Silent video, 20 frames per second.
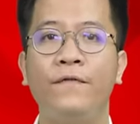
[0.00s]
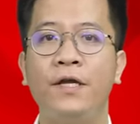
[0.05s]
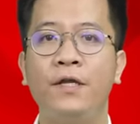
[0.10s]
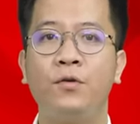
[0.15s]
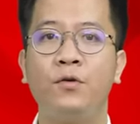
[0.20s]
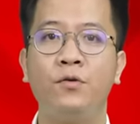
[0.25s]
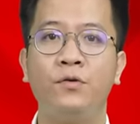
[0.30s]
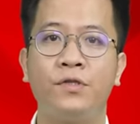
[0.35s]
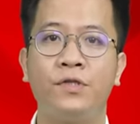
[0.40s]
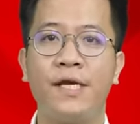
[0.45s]

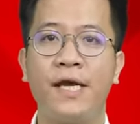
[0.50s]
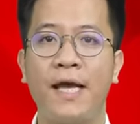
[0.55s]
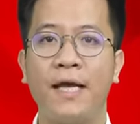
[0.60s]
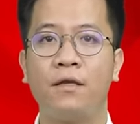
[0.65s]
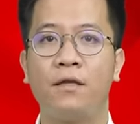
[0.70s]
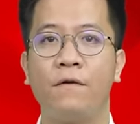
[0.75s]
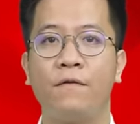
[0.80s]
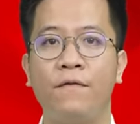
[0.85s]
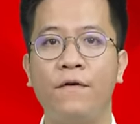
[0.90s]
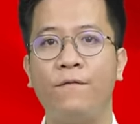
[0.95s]
viên
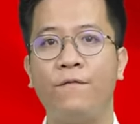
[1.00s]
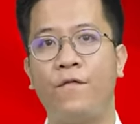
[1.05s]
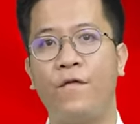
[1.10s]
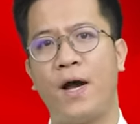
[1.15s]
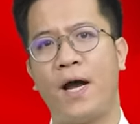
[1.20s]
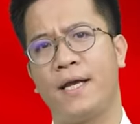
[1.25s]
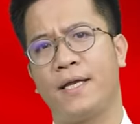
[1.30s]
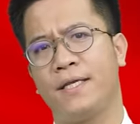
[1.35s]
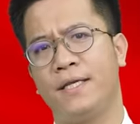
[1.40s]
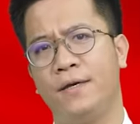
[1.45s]
Troussier thường vấp
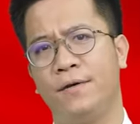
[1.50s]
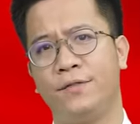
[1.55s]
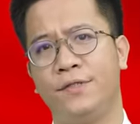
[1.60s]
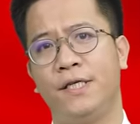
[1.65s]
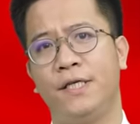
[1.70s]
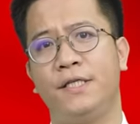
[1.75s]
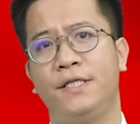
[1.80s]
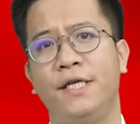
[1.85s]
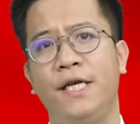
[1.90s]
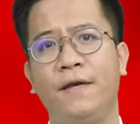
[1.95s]
phải nhiều
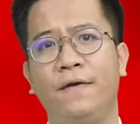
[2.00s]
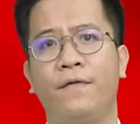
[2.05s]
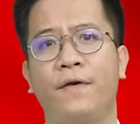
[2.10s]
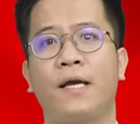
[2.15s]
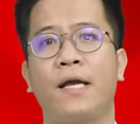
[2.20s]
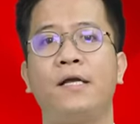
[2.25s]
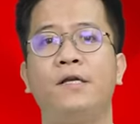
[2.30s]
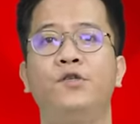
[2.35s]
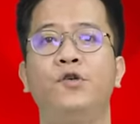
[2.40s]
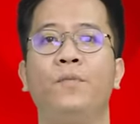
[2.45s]
chỉ trích với
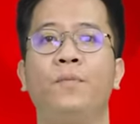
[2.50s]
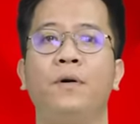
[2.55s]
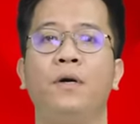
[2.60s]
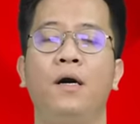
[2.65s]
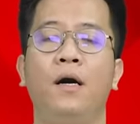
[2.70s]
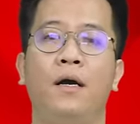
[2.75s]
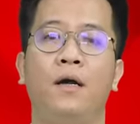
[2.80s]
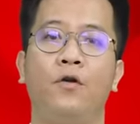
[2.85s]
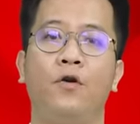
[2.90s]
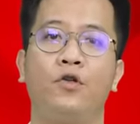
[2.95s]
cách dùng
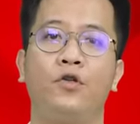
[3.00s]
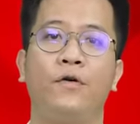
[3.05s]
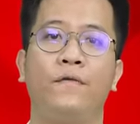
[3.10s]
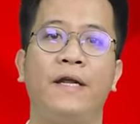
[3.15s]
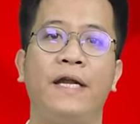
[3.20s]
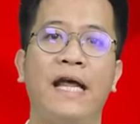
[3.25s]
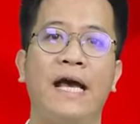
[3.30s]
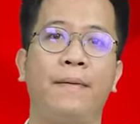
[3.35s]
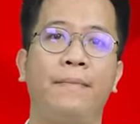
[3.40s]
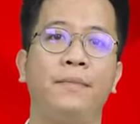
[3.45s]
người ở đội tuyển
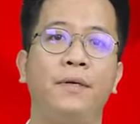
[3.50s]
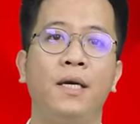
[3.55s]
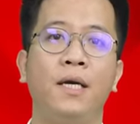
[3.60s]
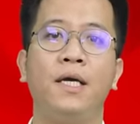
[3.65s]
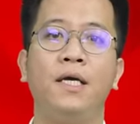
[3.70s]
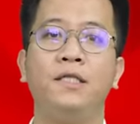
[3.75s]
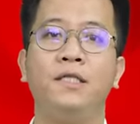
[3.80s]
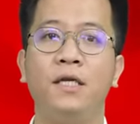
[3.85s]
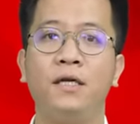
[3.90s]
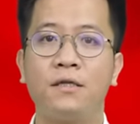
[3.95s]
Việt Nam.
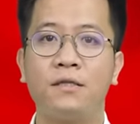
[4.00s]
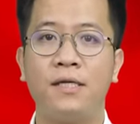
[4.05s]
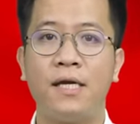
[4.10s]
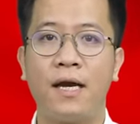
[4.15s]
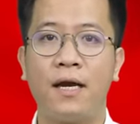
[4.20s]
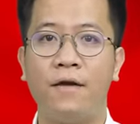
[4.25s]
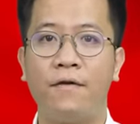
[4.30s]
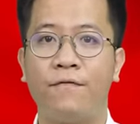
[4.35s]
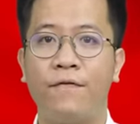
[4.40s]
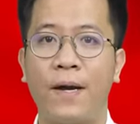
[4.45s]
Chiến lược
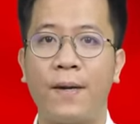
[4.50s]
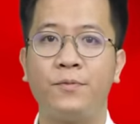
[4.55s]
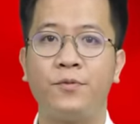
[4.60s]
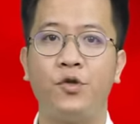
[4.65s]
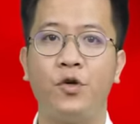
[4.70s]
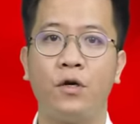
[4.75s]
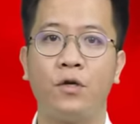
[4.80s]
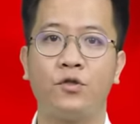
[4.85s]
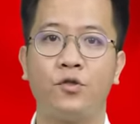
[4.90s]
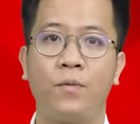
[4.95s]
gia người Pháp
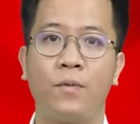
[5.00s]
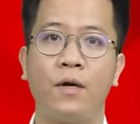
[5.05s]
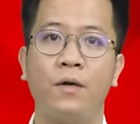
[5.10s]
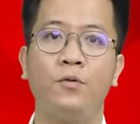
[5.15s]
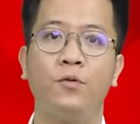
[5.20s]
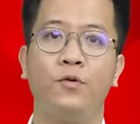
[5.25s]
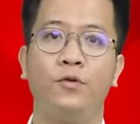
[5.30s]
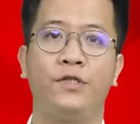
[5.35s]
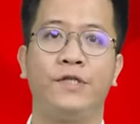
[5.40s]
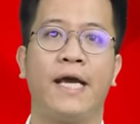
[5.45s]
chuộng dùng
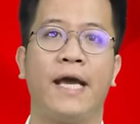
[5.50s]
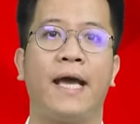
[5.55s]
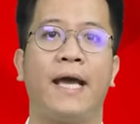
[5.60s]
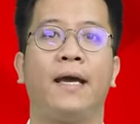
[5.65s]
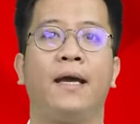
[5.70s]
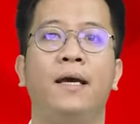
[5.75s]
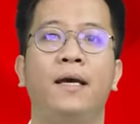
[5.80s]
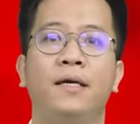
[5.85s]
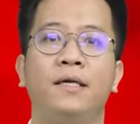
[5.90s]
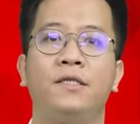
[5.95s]
cầu thủ trẻ,
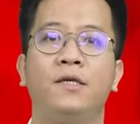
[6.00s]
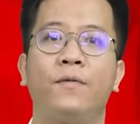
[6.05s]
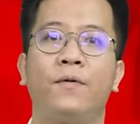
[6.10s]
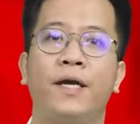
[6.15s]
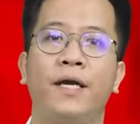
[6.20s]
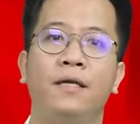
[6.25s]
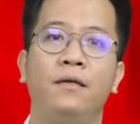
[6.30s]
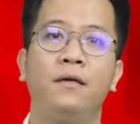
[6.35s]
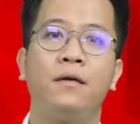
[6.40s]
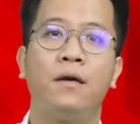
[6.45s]
trong
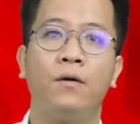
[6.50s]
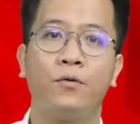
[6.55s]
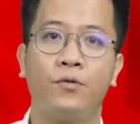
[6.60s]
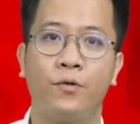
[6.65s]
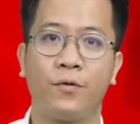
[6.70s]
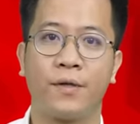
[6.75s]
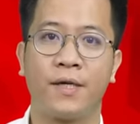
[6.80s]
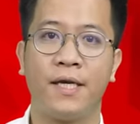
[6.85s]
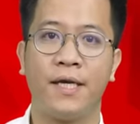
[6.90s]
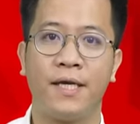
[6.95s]
khi những cầu
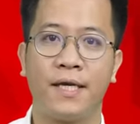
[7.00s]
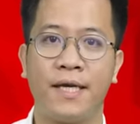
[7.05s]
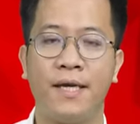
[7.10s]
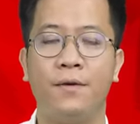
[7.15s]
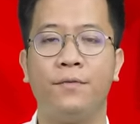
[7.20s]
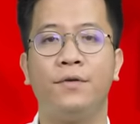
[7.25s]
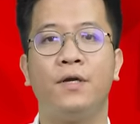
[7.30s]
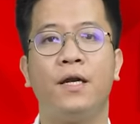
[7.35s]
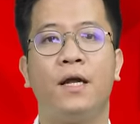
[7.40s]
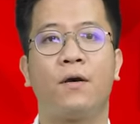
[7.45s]
thủ kỳ
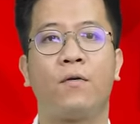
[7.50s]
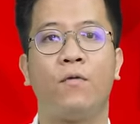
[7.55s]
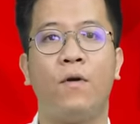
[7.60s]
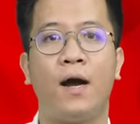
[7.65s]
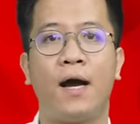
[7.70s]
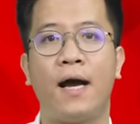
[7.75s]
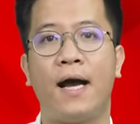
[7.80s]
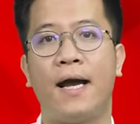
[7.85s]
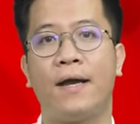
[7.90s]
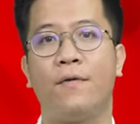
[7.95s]
cựu như là
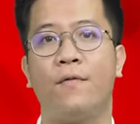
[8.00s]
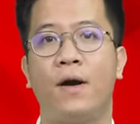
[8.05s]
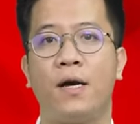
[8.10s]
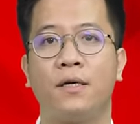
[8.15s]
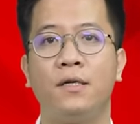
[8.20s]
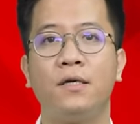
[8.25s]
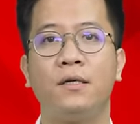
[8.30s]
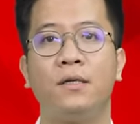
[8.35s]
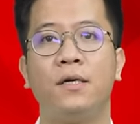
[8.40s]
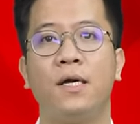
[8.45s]
Quang Hải,
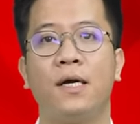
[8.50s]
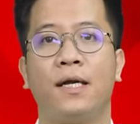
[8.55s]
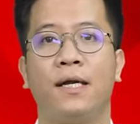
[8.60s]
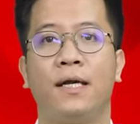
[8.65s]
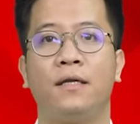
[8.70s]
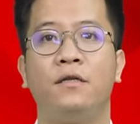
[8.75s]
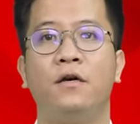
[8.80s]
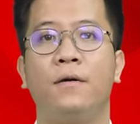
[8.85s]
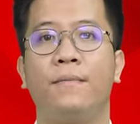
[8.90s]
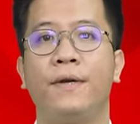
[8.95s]
Hoàng Đức
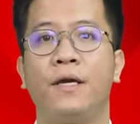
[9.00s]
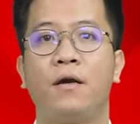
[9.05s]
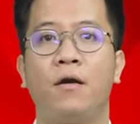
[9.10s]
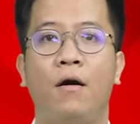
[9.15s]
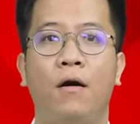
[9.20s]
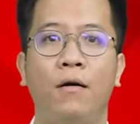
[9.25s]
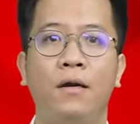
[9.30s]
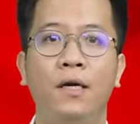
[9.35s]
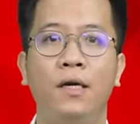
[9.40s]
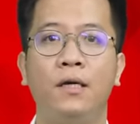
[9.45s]
lại thường bị
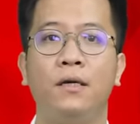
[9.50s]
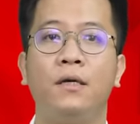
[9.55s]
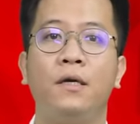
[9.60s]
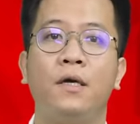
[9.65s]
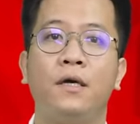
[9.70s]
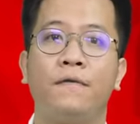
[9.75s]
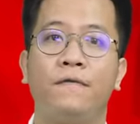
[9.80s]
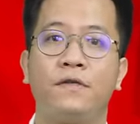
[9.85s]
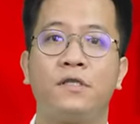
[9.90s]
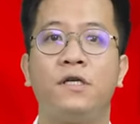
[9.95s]
ngó lờ,
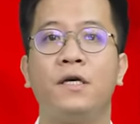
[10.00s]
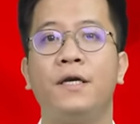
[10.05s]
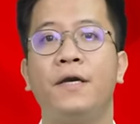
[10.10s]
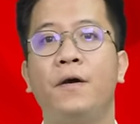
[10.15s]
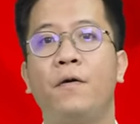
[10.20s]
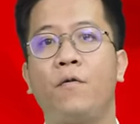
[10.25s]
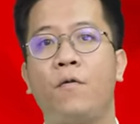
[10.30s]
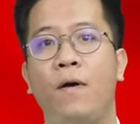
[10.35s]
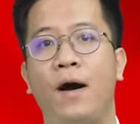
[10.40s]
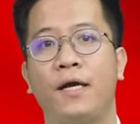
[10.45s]
và sự
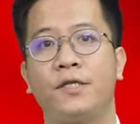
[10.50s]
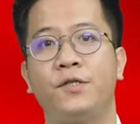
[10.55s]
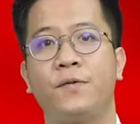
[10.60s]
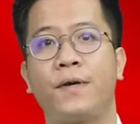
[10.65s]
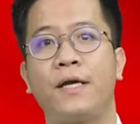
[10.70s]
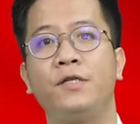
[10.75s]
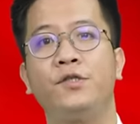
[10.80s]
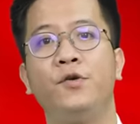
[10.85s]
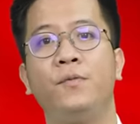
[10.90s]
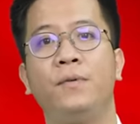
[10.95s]
hiệu quả
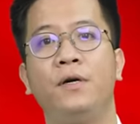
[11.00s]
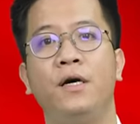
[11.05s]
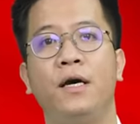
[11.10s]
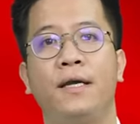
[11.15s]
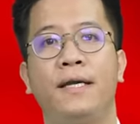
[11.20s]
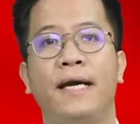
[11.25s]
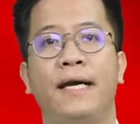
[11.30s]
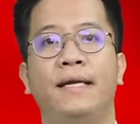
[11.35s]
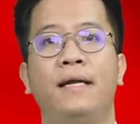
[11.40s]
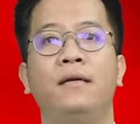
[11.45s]
trong cách dùng
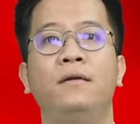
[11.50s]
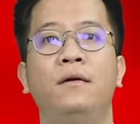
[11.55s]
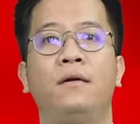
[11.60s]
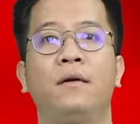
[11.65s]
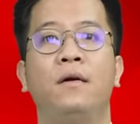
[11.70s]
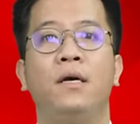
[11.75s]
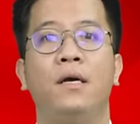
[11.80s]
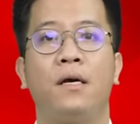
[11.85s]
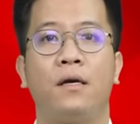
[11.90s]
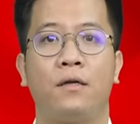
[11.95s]
người này đã
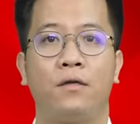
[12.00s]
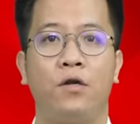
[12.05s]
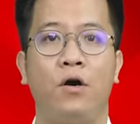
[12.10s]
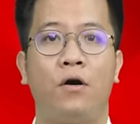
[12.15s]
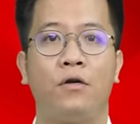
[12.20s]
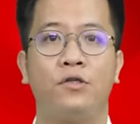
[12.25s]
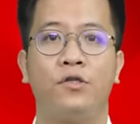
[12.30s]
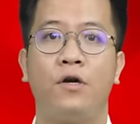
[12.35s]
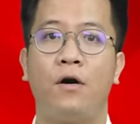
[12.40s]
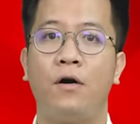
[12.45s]
được
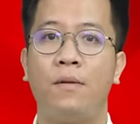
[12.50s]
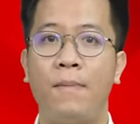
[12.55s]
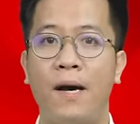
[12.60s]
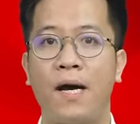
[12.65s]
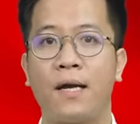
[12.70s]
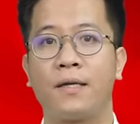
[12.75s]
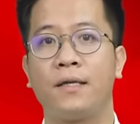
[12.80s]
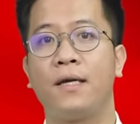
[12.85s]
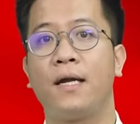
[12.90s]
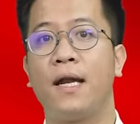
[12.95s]
đo rõ
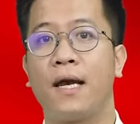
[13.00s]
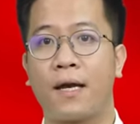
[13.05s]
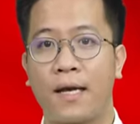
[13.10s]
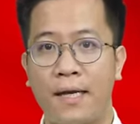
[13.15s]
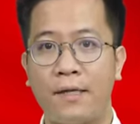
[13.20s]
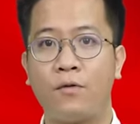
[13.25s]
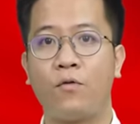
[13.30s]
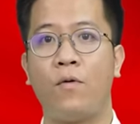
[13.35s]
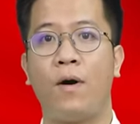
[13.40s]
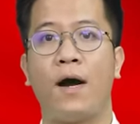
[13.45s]
bằng những là
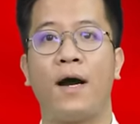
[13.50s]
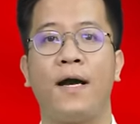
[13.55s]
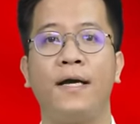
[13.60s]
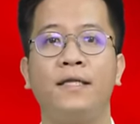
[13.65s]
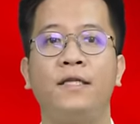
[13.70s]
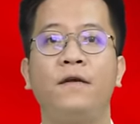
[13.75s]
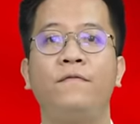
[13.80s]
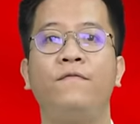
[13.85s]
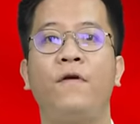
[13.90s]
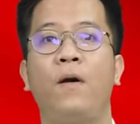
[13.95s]
kết quả
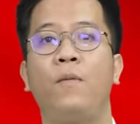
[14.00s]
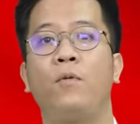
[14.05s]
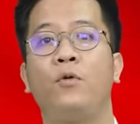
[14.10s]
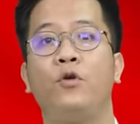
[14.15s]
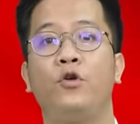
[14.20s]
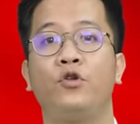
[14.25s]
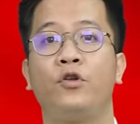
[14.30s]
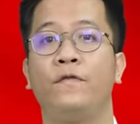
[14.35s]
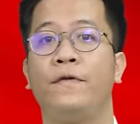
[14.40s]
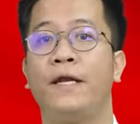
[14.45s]
gây thất vọng của
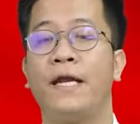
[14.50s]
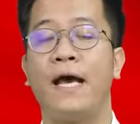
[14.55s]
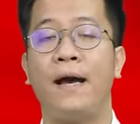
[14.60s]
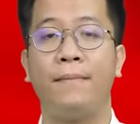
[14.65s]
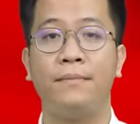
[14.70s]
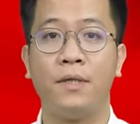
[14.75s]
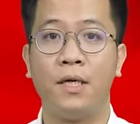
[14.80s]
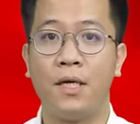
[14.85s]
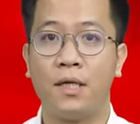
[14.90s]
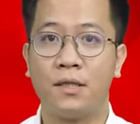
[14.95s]
đội tuyển Việt
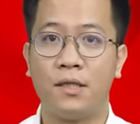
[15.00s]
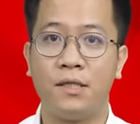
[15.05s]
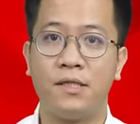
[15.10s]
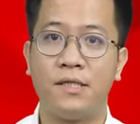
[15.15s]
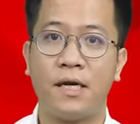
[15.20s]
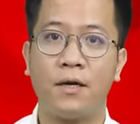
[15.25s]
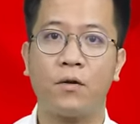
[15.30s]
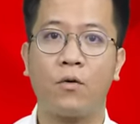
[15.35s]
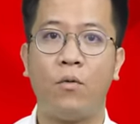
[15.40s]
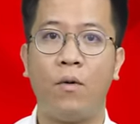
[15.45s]
Nam thời
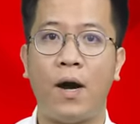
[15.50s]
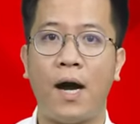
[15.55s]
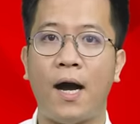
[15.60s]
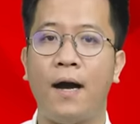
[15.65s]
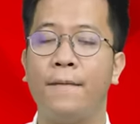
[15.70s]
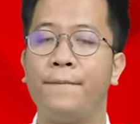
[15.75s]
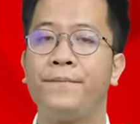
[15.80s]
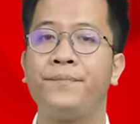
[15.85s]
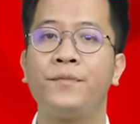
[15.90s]
gian qua.